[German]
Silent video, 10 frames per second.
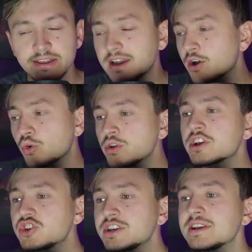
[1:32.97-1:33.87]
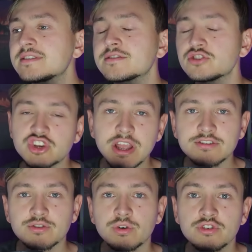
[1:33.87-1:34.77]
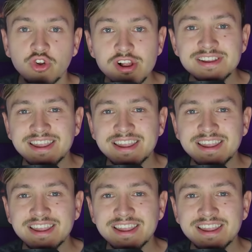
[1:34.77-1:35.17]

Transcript: Denn laut unterschiedlichsten Schätzungen sollen